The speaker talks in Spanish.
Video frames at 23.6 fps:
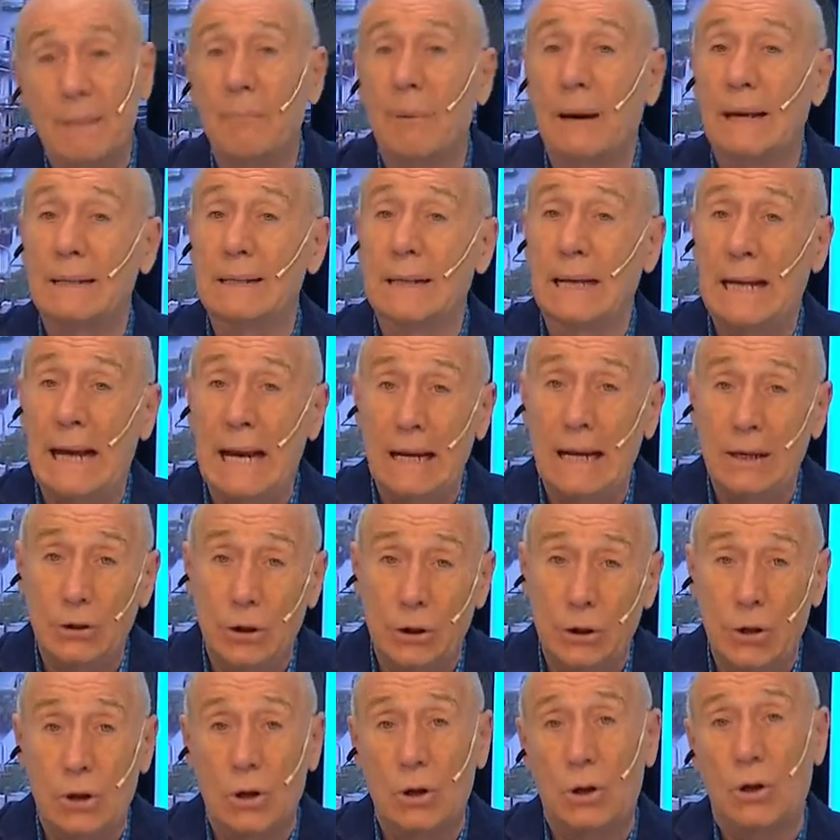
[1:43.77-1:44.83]
pasará el
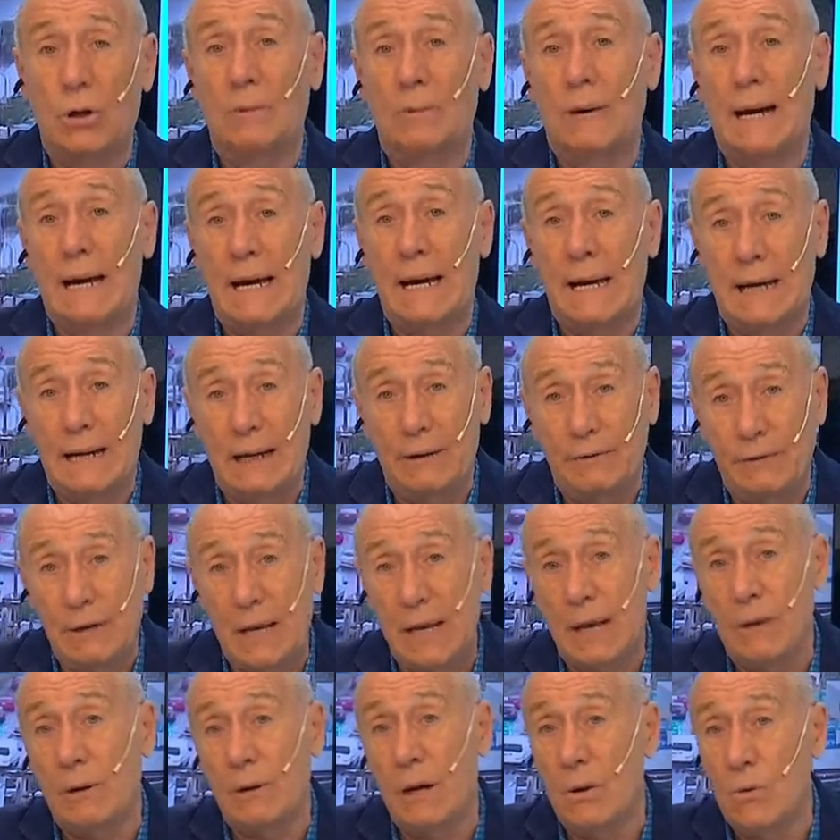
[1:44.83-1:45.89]
dolor, bajará la
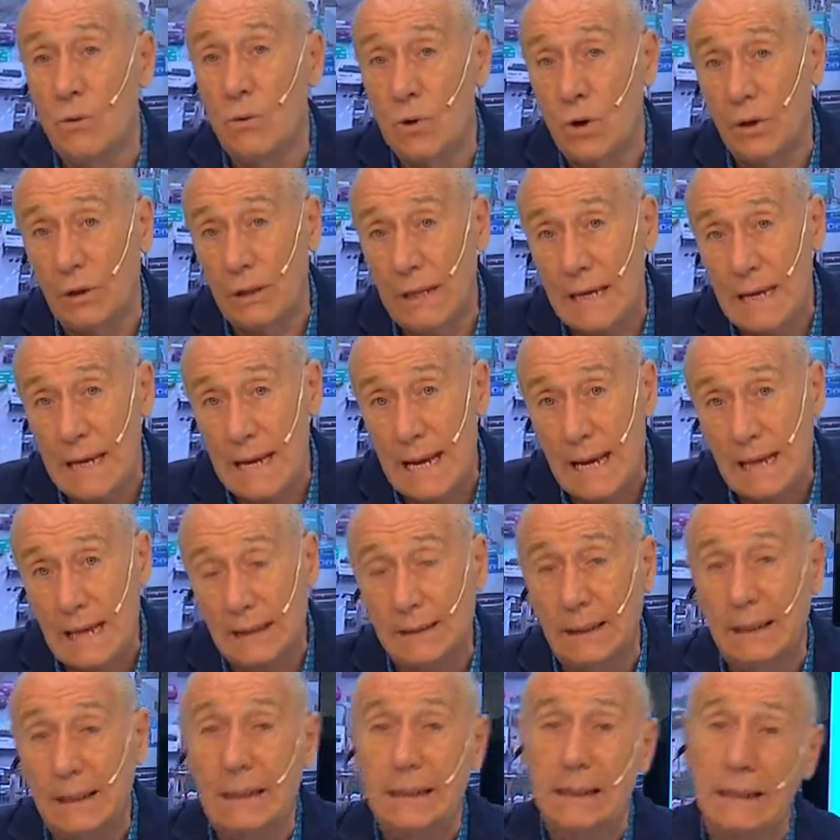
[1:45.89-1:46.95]
fiebre unos
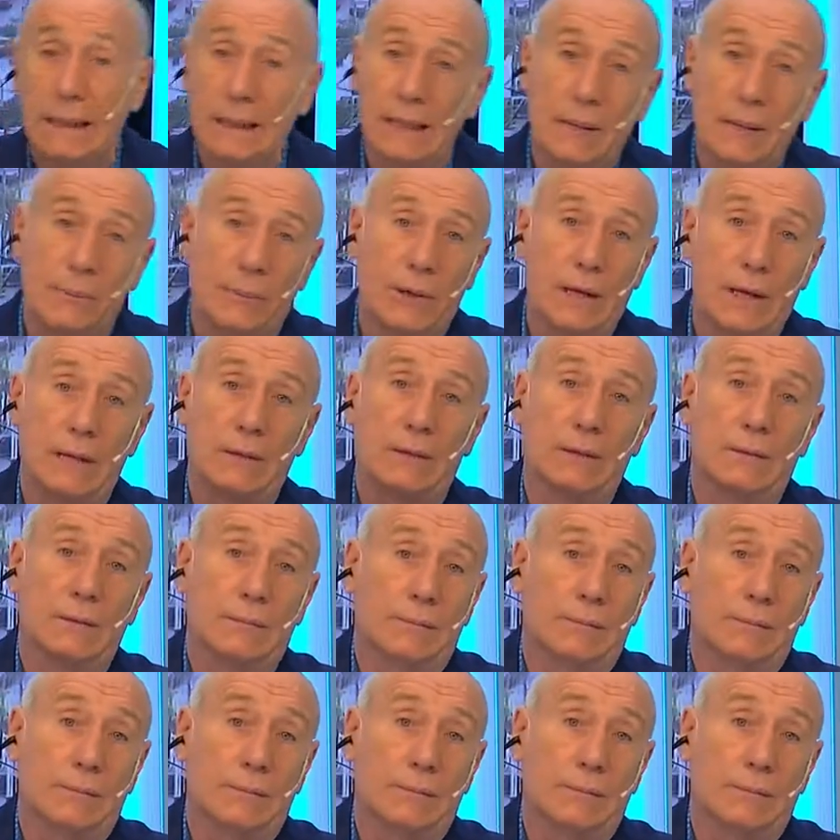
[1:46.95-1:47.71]
días y después